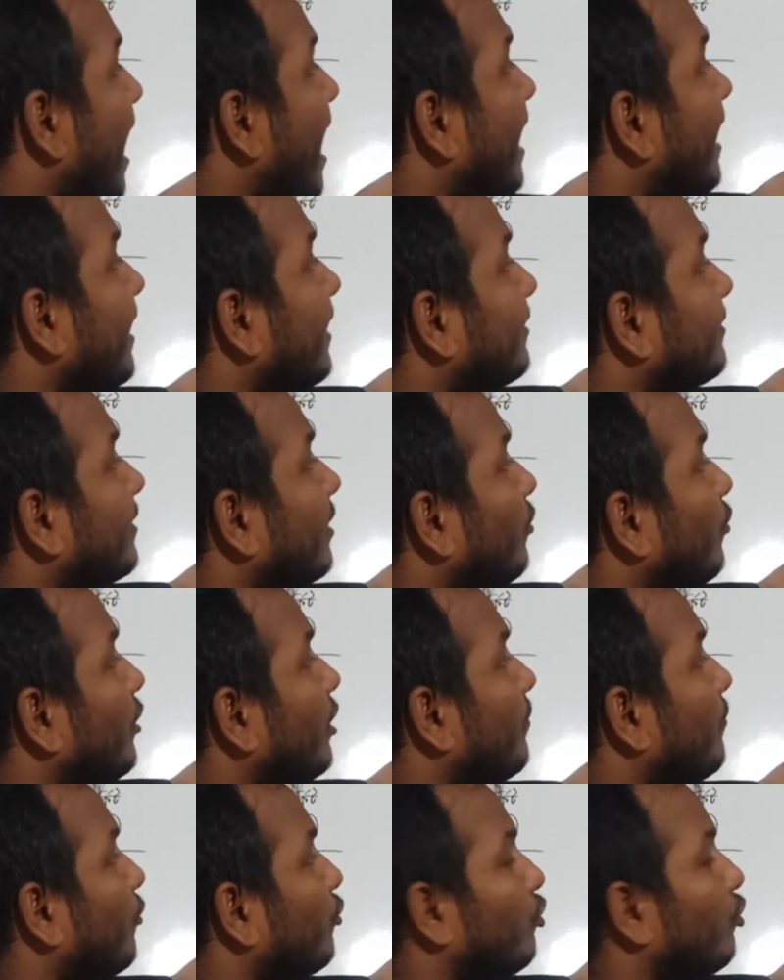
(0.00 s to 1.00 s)
আরেকটা
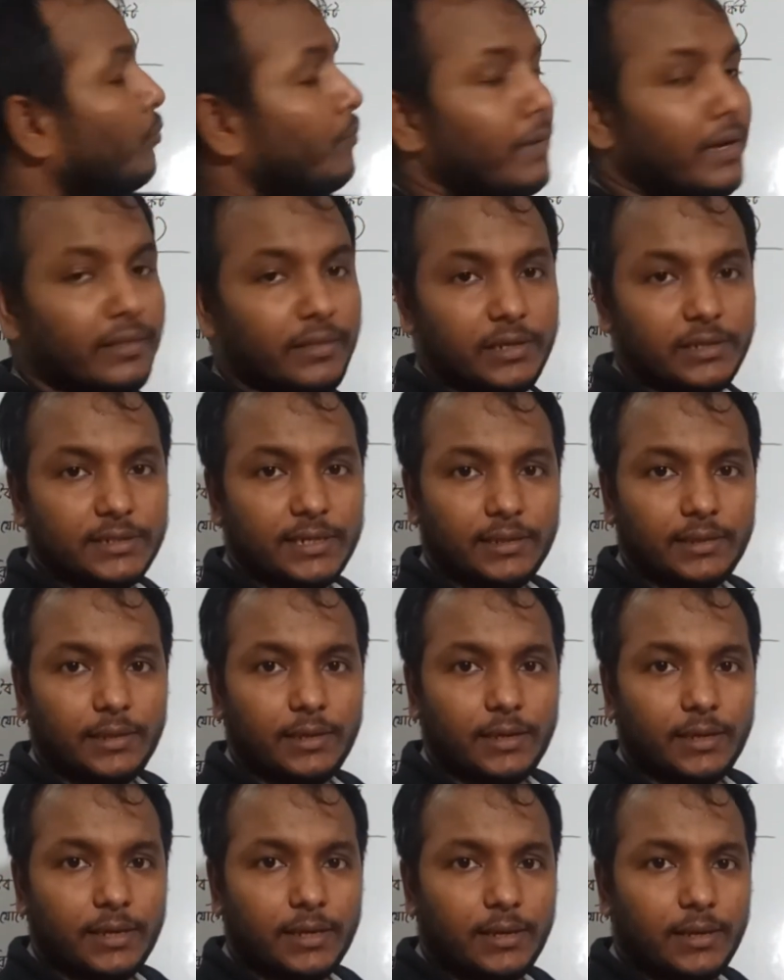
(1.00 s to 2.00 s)
লোডের প্রথম প্রান্তের সাথে
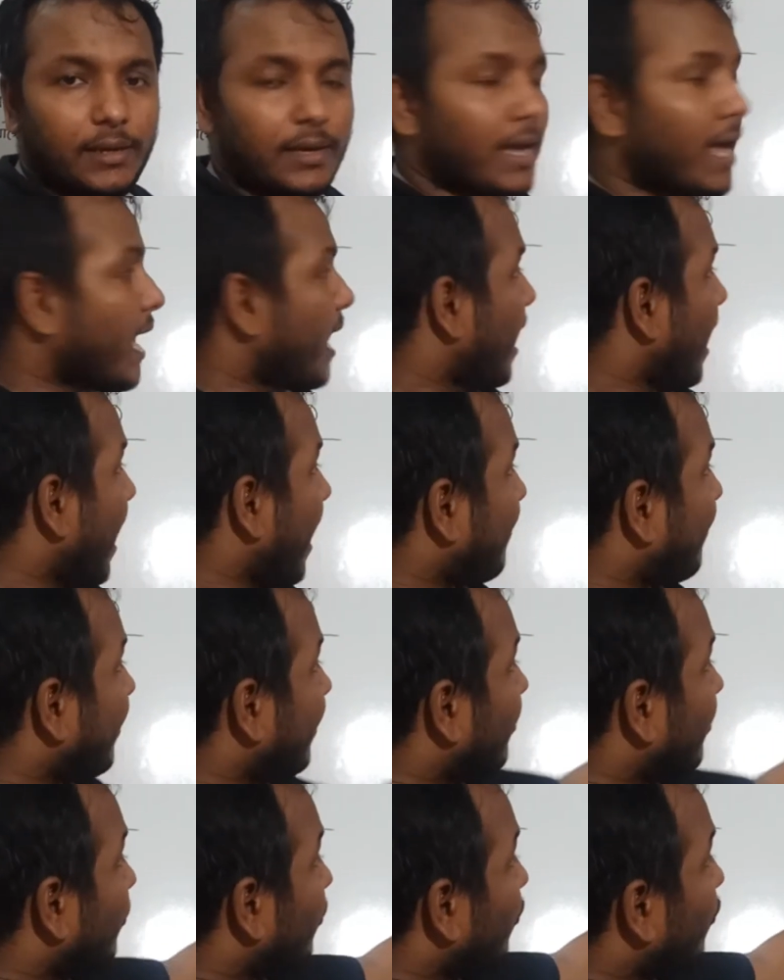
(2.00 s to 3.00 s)

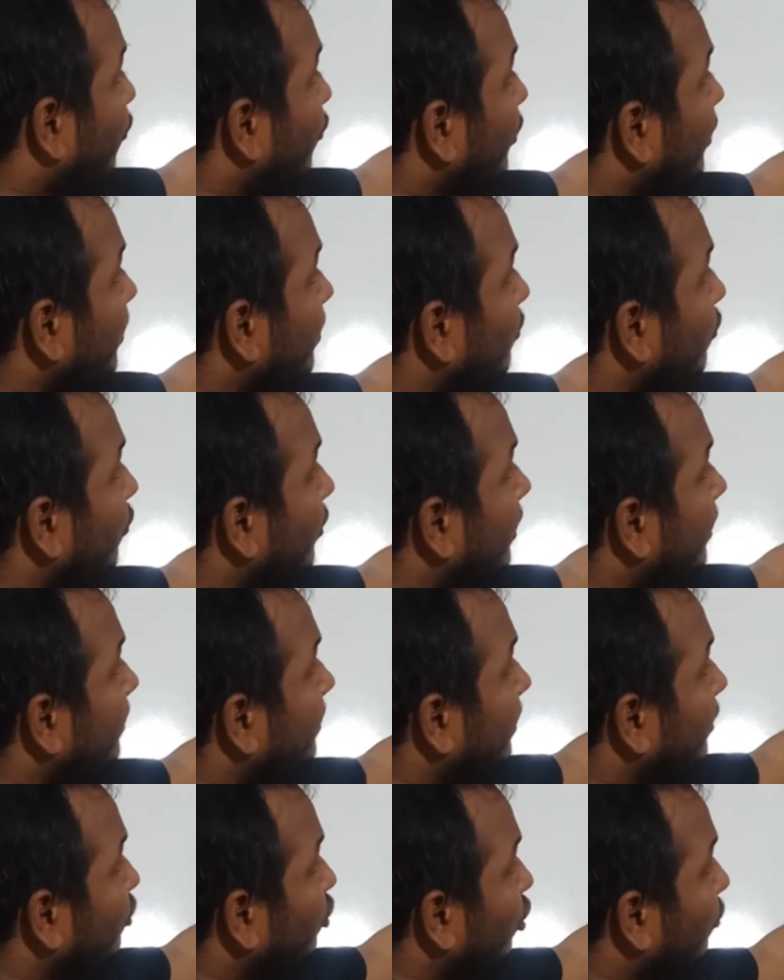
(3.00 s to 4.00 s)
আবার ওই লোডের
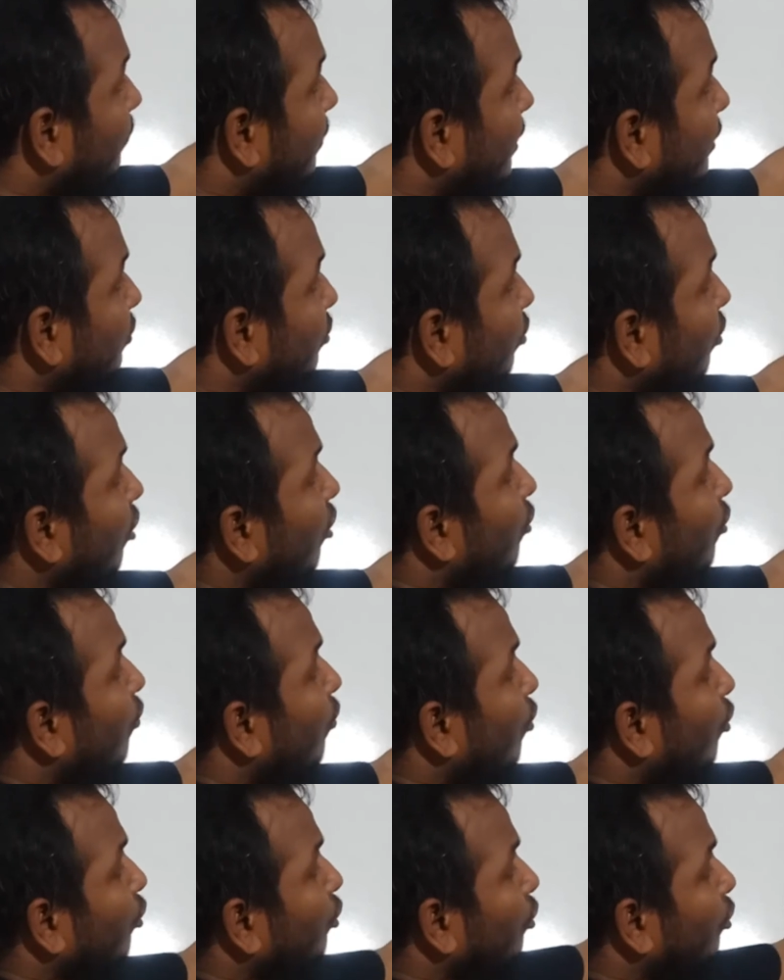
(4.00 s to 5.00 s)
দ্বিতীয় প্রান্ত
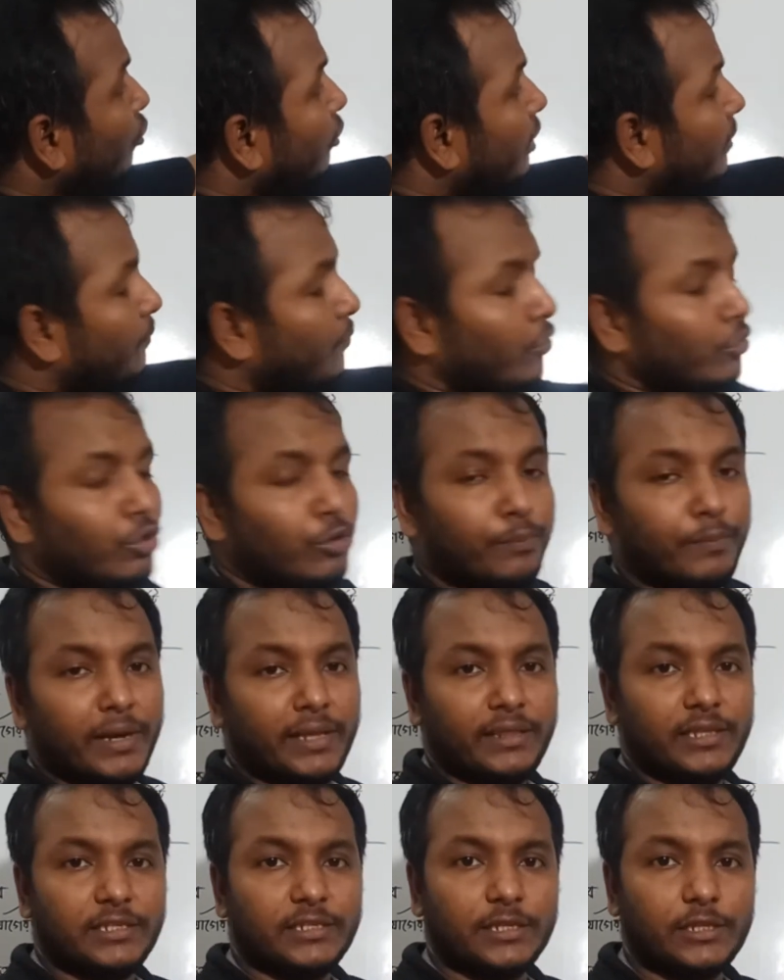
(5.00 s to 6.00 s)
অন্য লোডের প্রথম
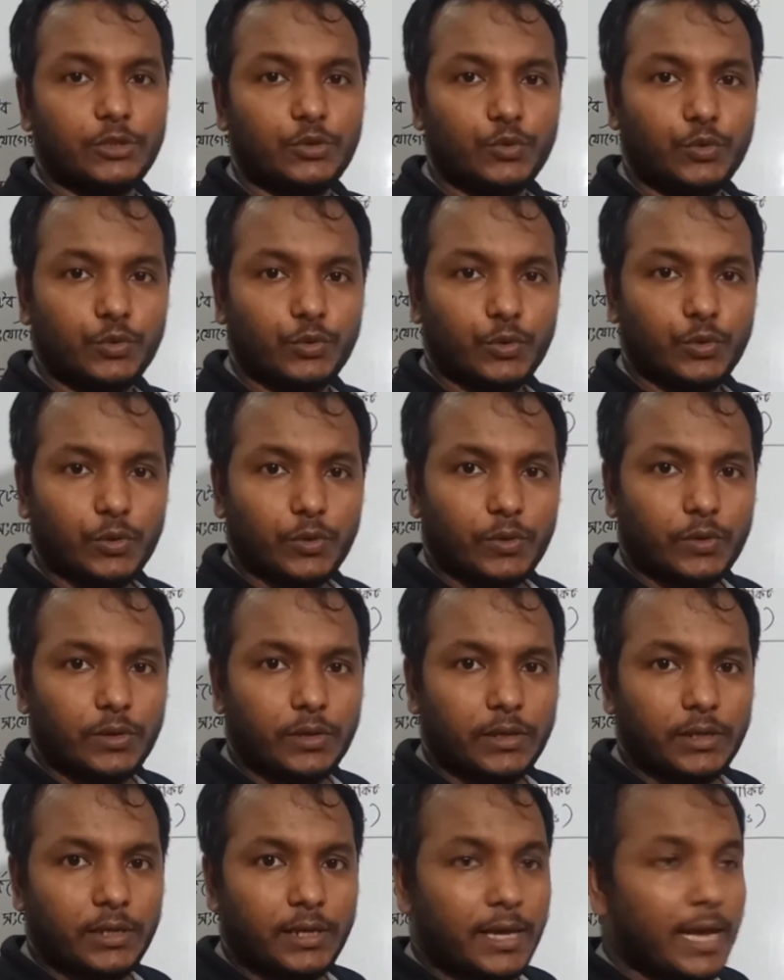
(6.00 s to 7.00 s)
প্রান্তের সাথে যুক্ত
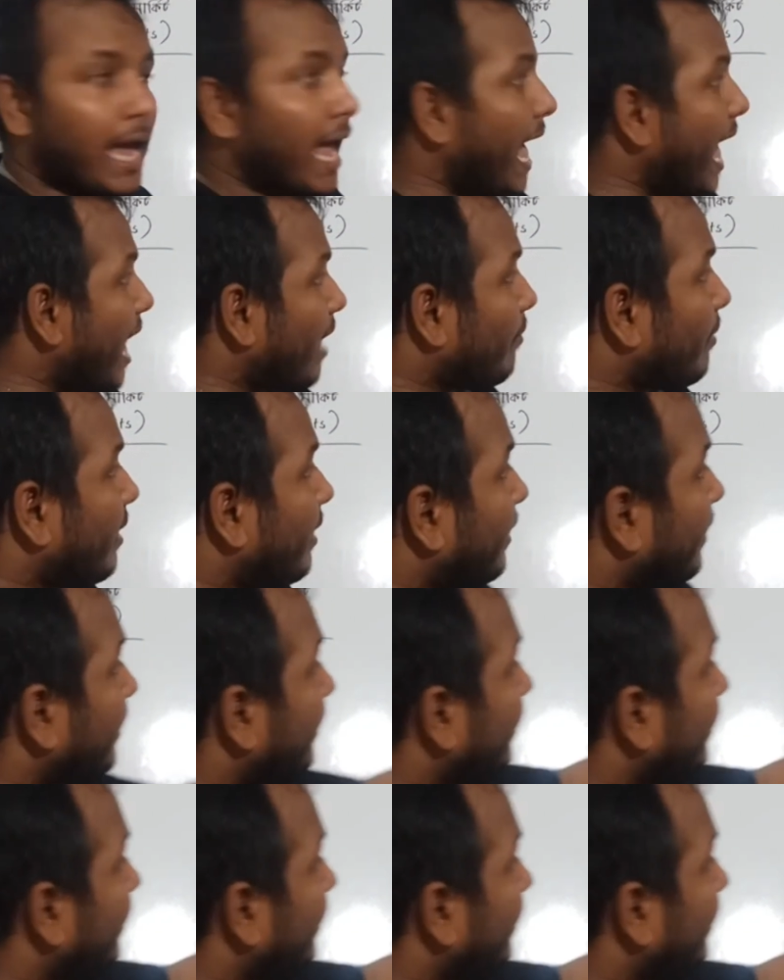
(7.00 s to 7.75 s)
আবার